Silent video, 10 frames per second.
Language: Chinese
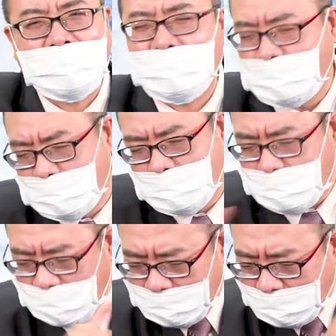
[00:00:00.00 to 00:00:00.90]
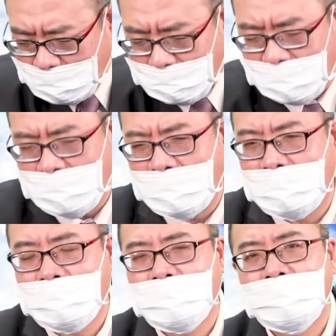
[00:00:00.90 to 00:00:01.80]
到上少解人看怎么办呐？
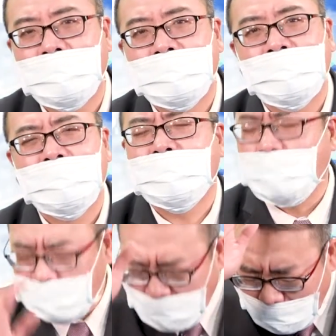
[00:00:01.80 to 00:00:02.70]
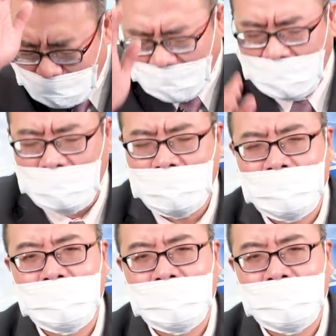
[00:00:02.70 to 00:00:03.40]
上少啦，